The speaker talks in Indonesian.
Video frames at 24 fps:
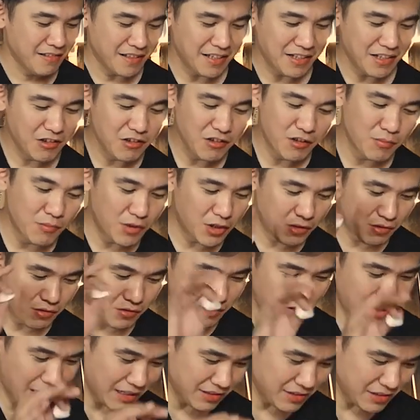Jadi gue
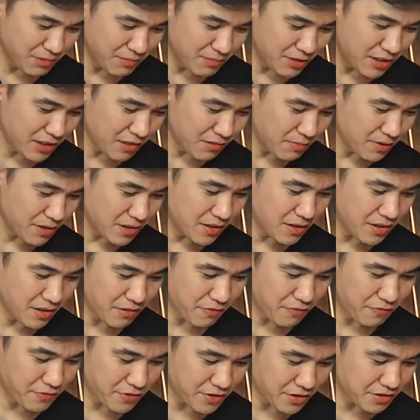mau kasih
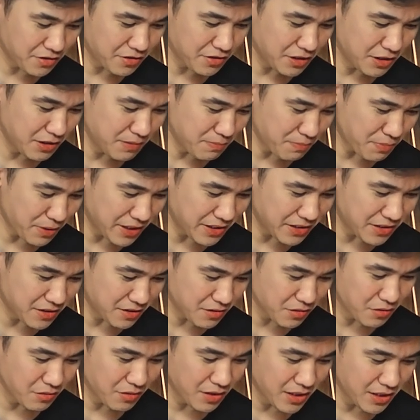bener-bener first
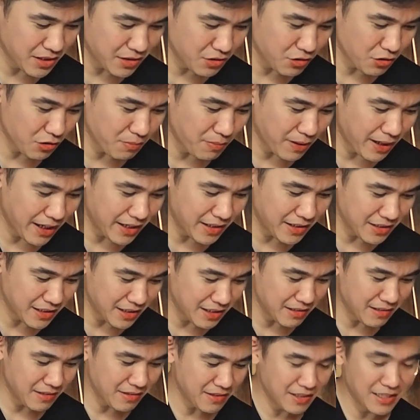impression gue nyobain
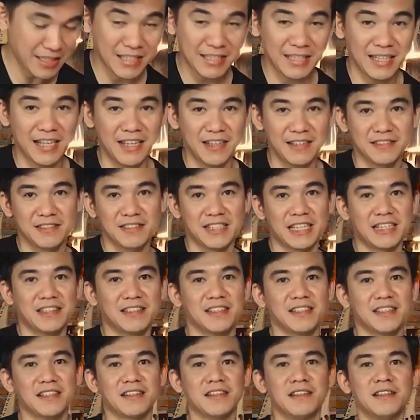gitar
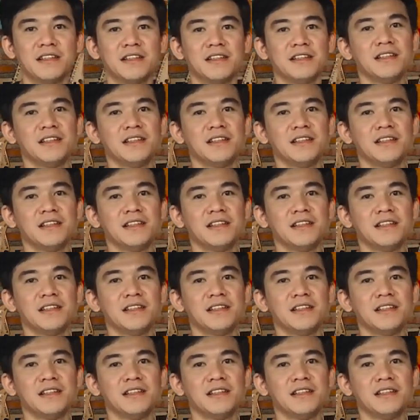sektor